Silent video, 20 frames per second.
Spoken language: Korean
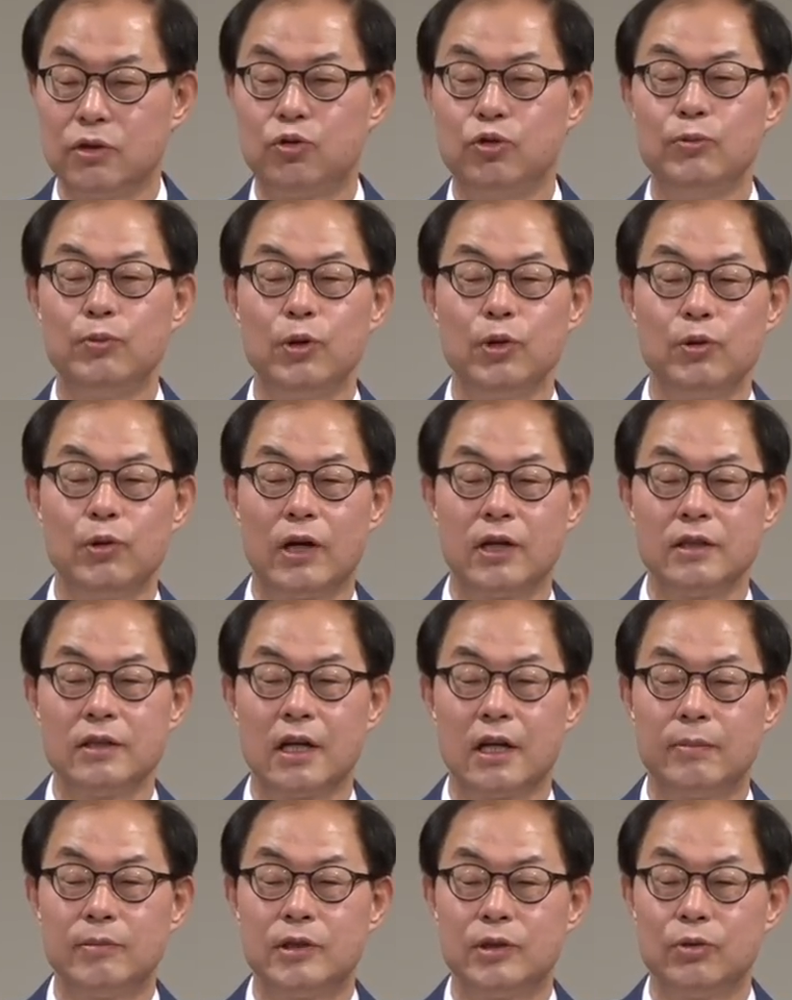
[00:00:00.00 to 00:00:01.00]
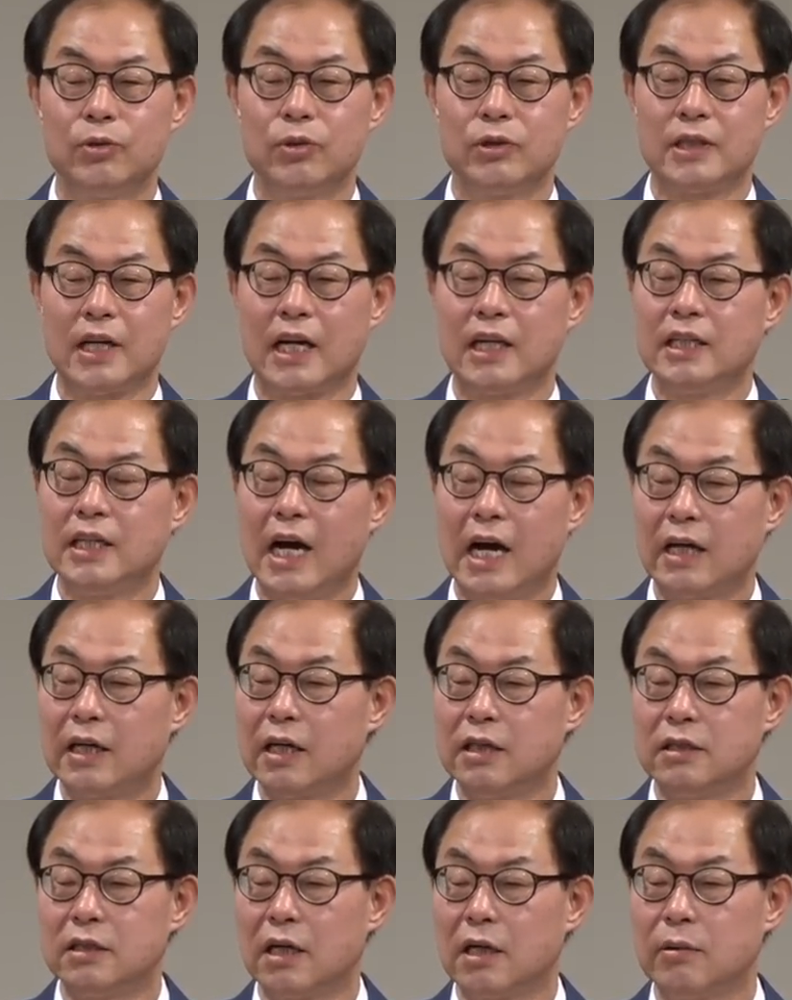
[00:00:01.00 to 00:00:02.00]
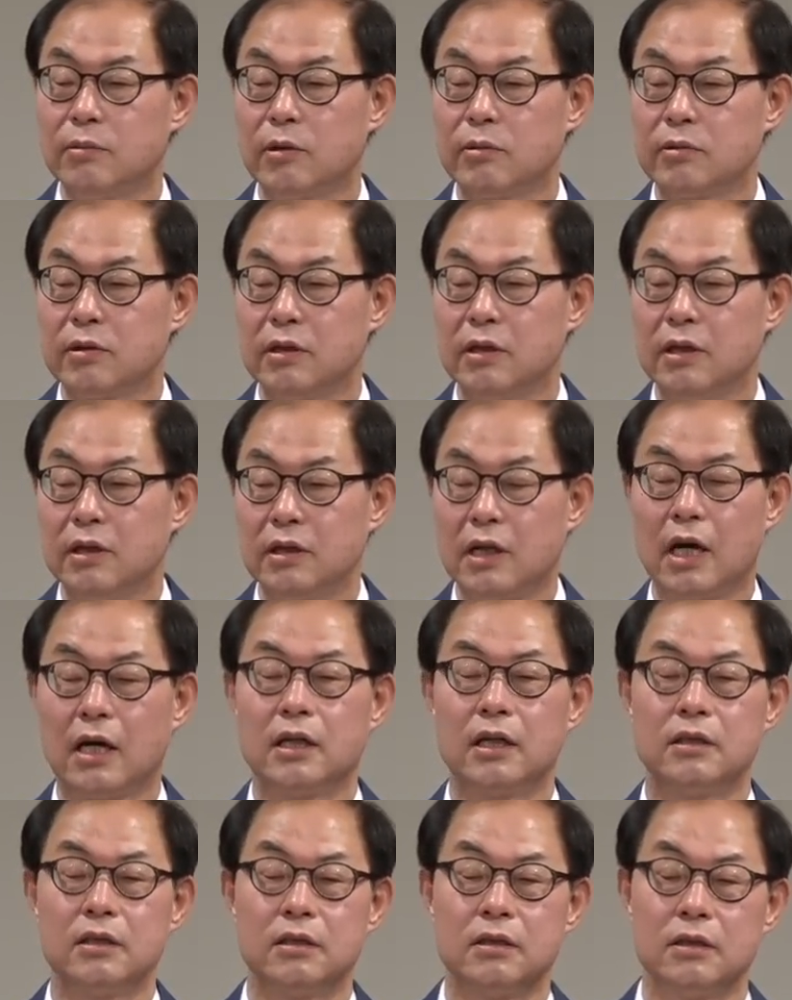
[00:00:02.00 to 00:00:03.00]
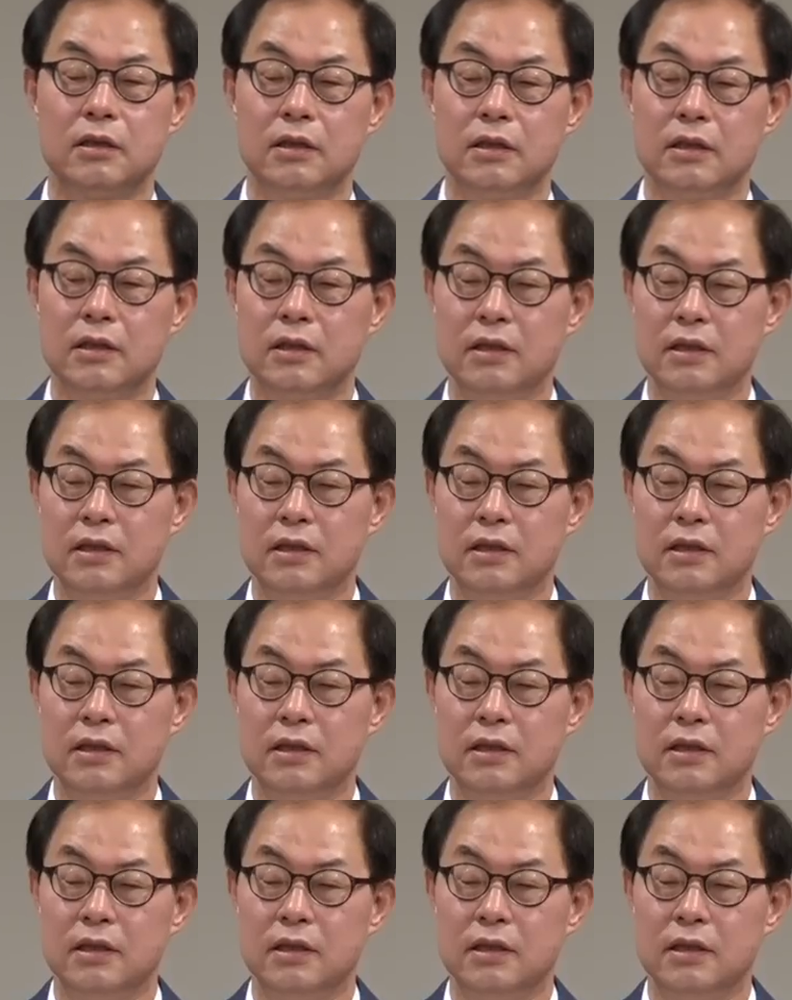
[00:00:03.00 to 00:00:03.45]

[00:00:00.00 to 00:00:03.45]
중보기도 하는 사람 치고 자기가 안 깨진 사람이 없어요. 다 깨지는 거예요.